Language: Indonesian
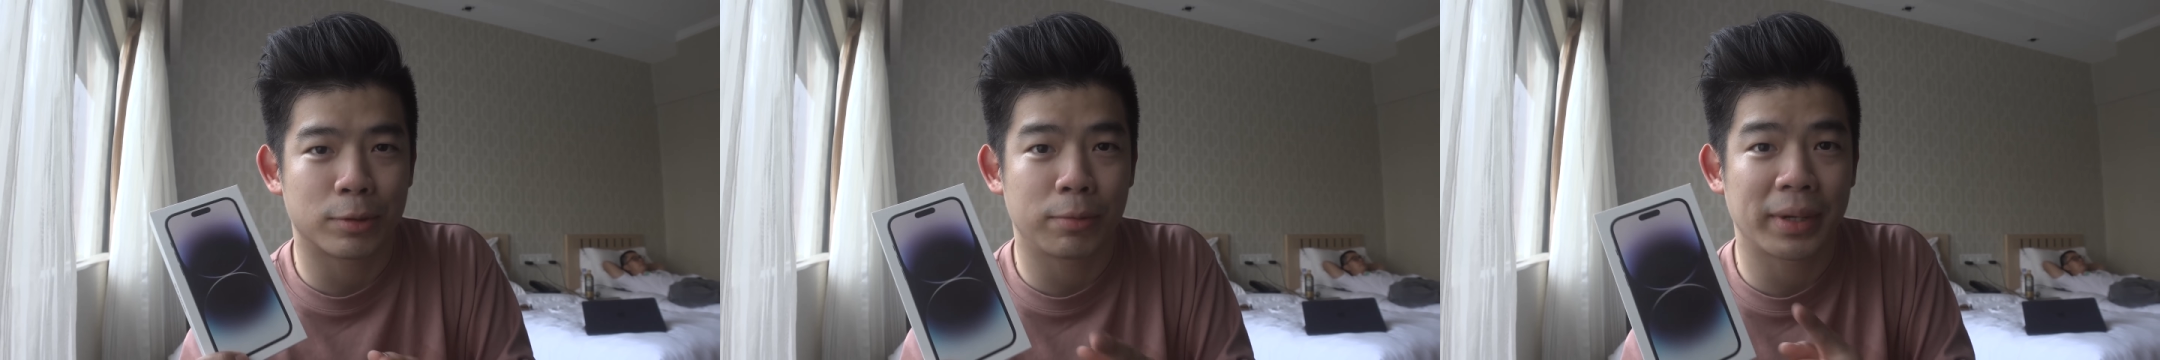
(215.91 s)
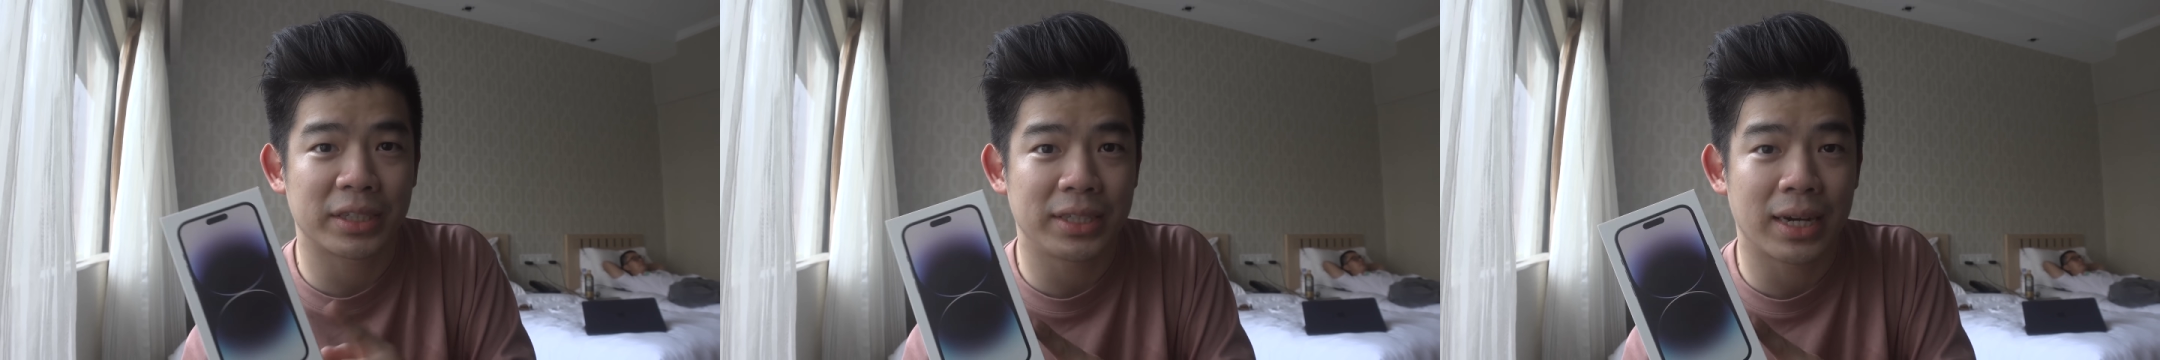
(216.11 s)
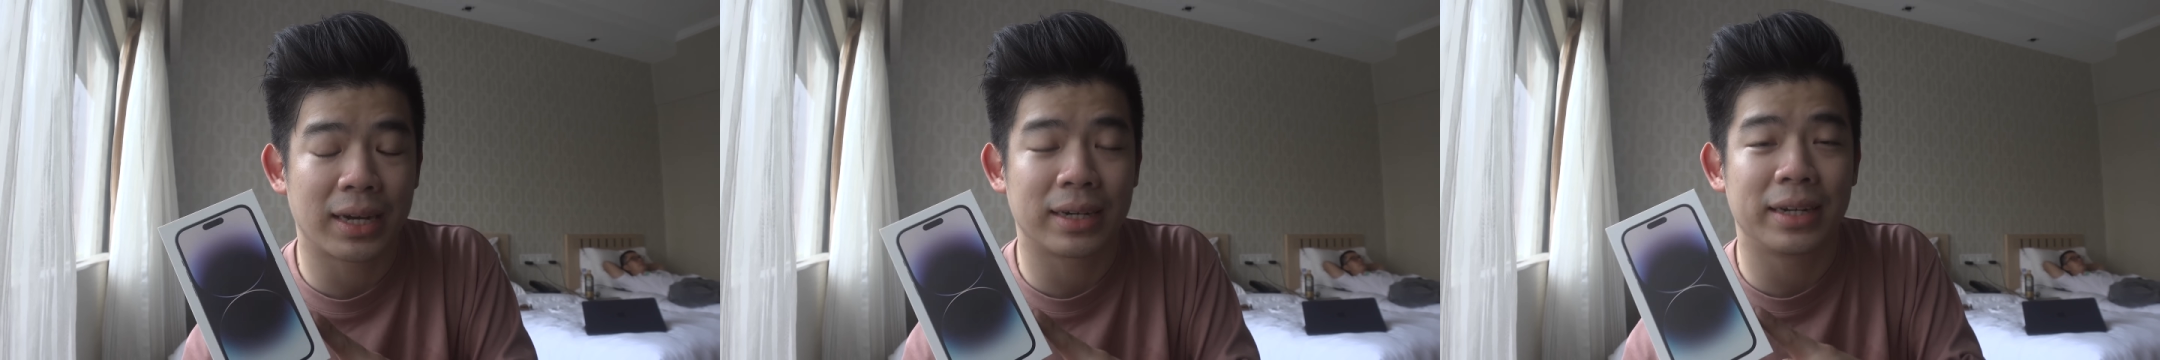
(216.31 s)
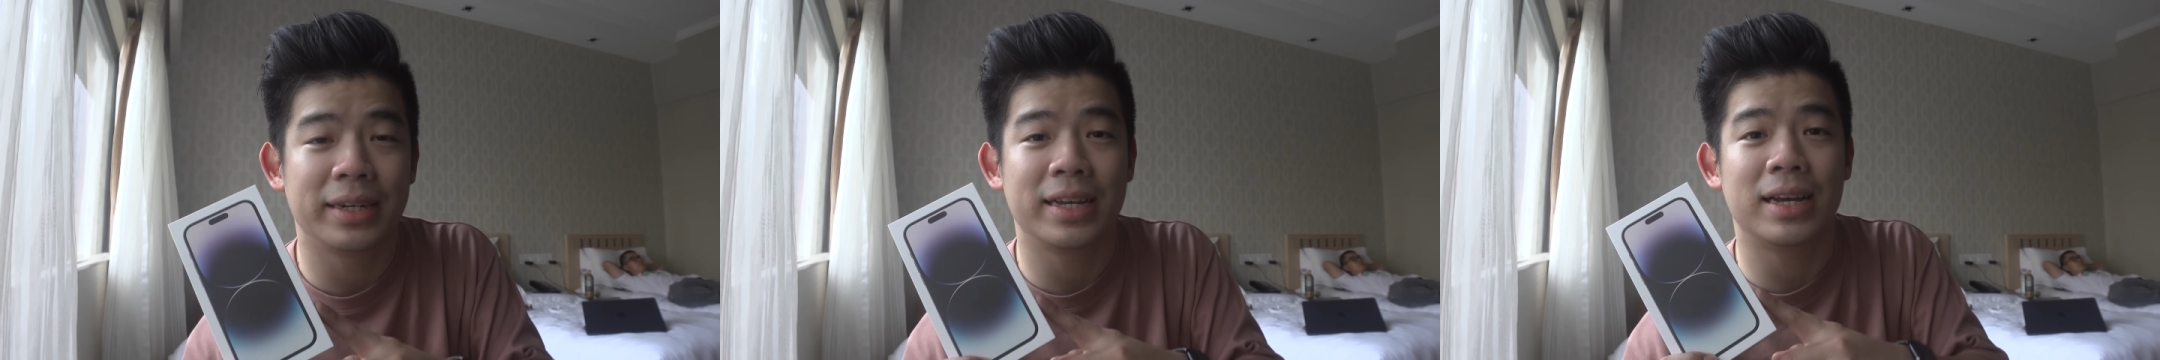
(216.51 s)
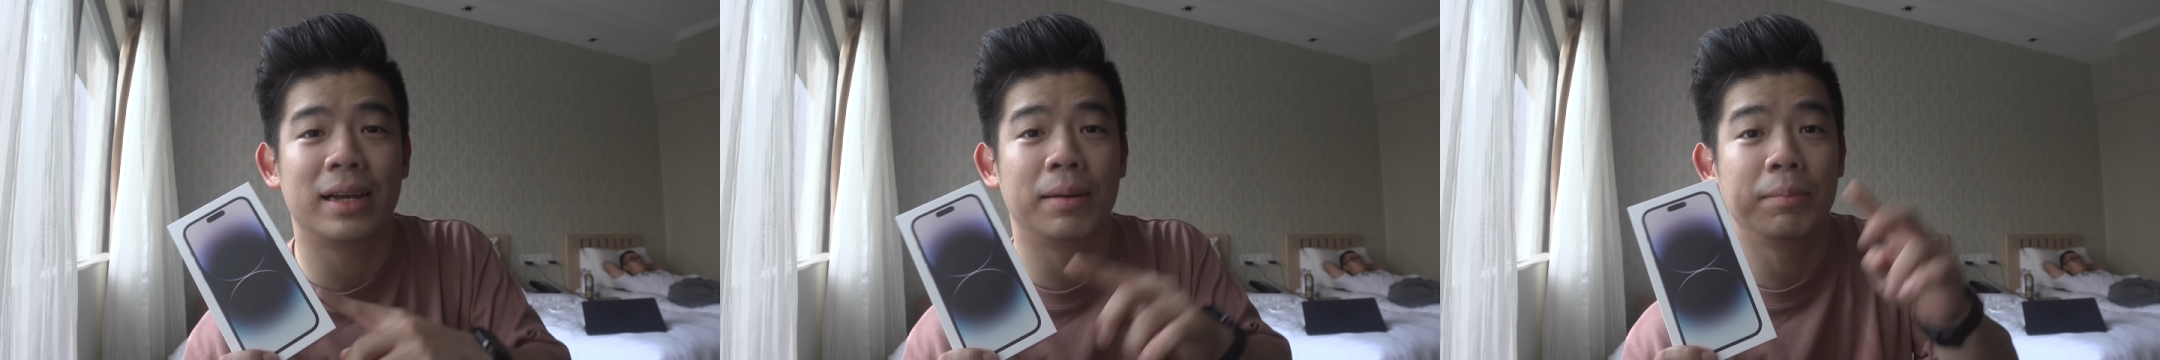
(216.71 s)
Pro Max dia karena
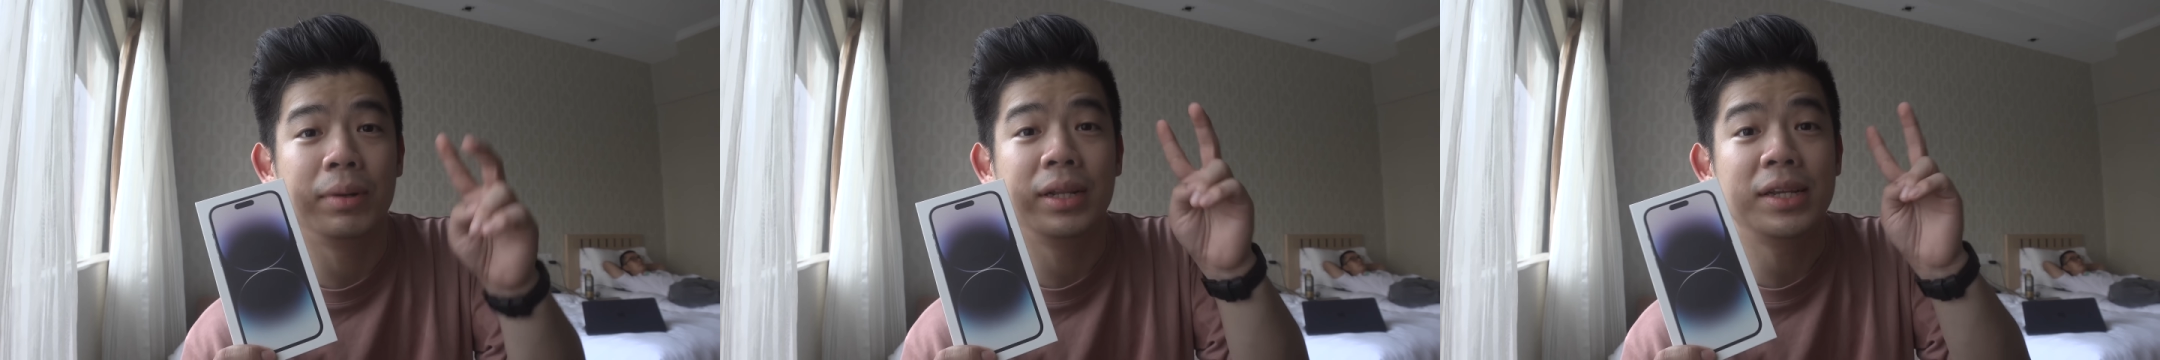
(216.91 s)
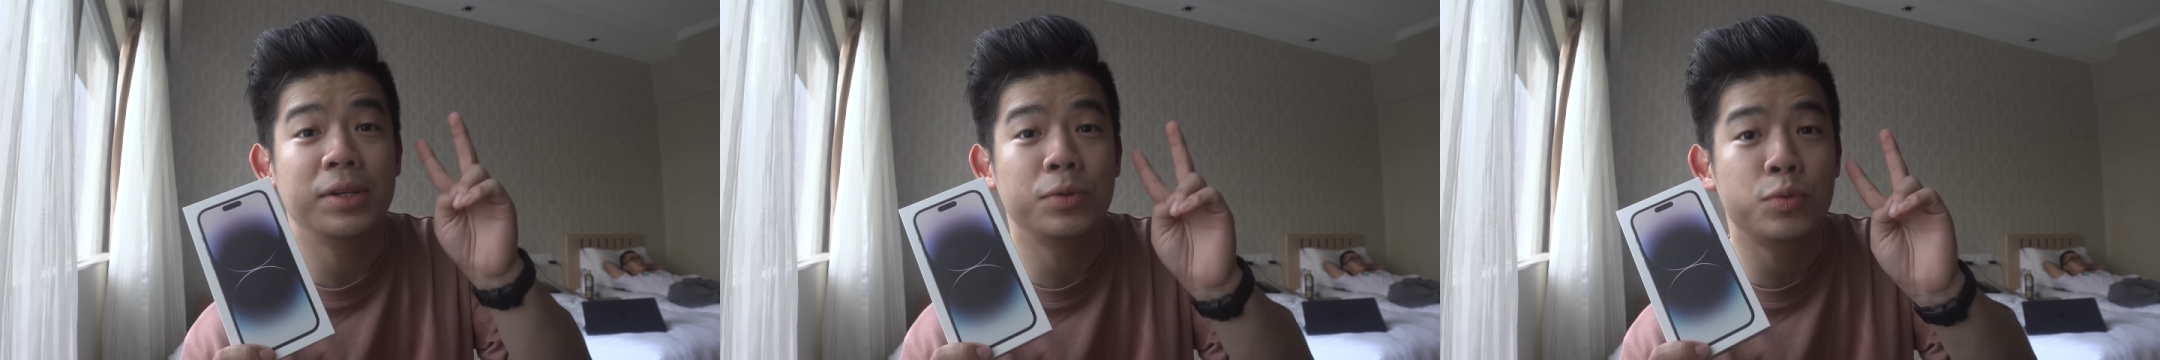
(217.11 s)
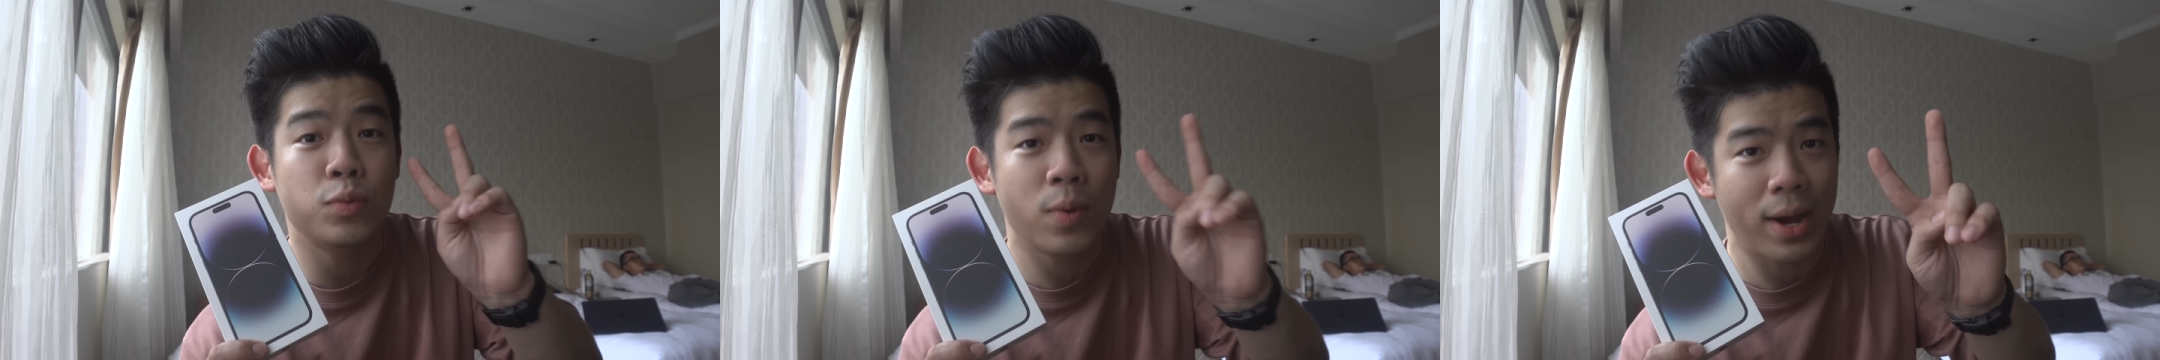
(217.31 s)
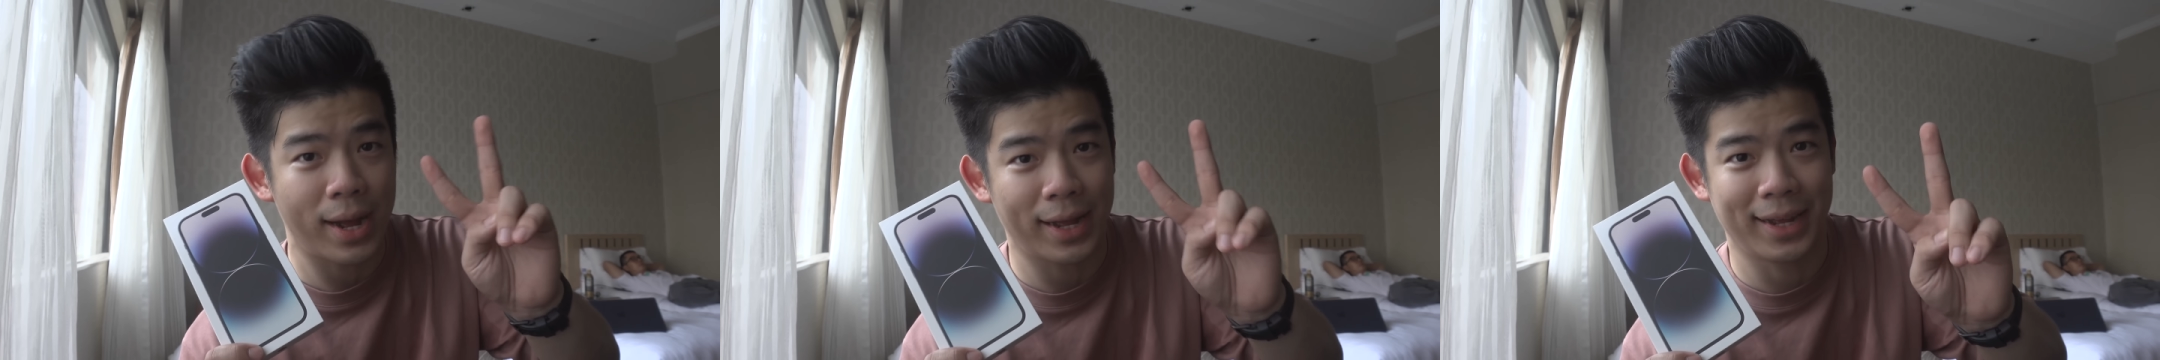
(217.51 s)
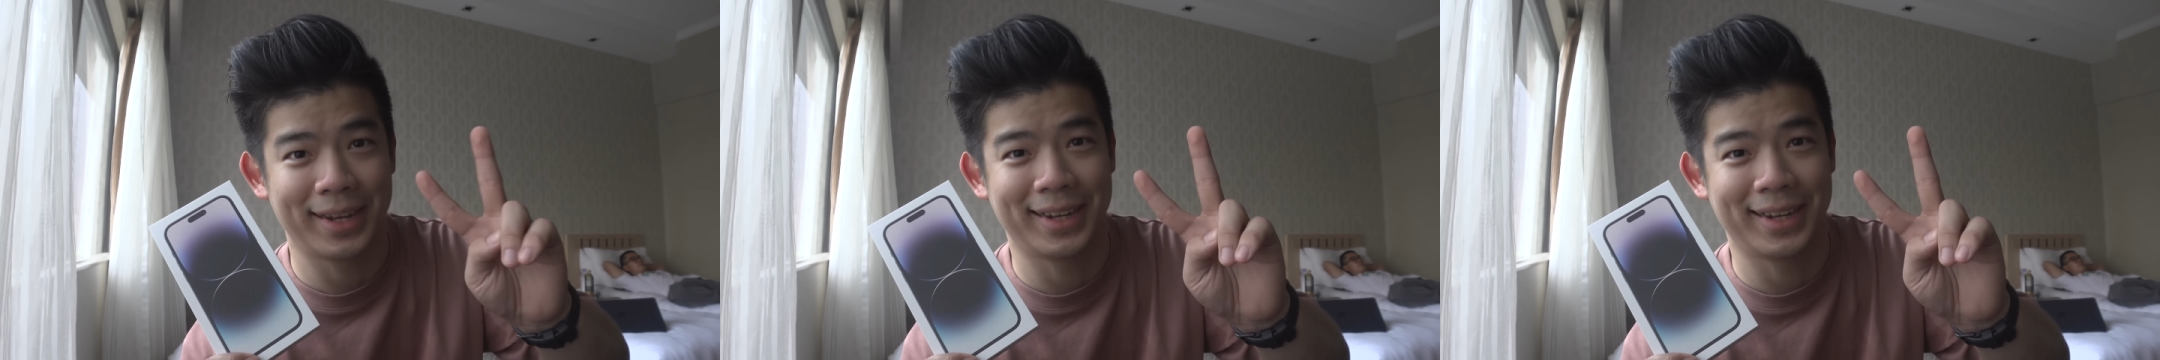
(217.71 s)
dia beli dua.